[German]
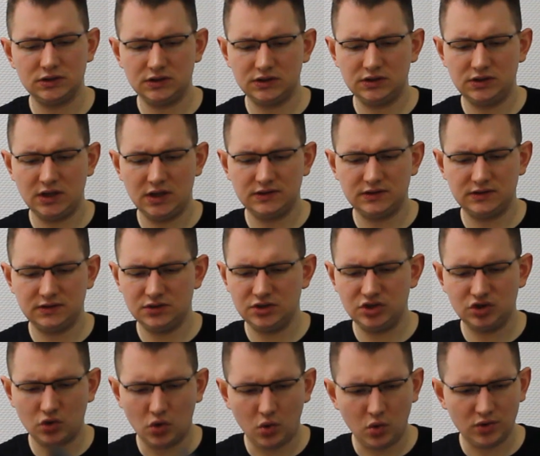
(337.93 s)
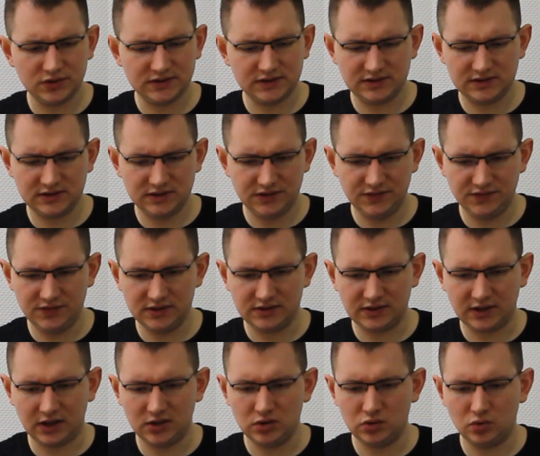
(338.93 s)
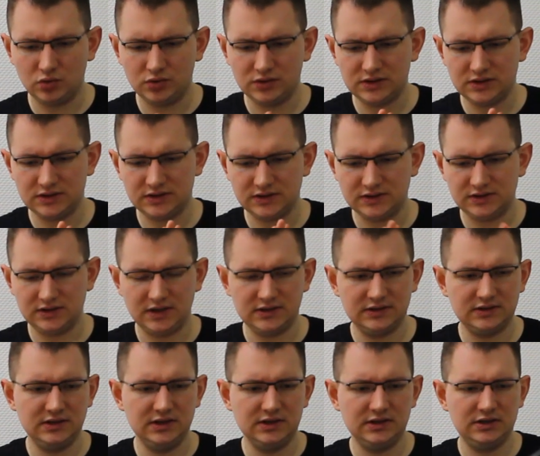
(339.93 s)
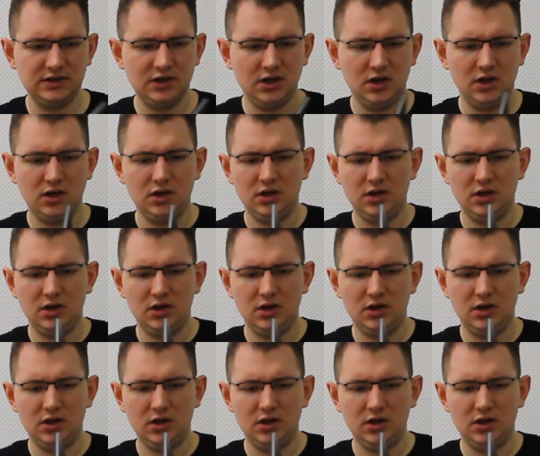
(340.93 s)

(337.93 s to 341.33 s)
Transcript: es ist jetzt nicht groß, es ist nicht viel drin und es ist jetzt nicht,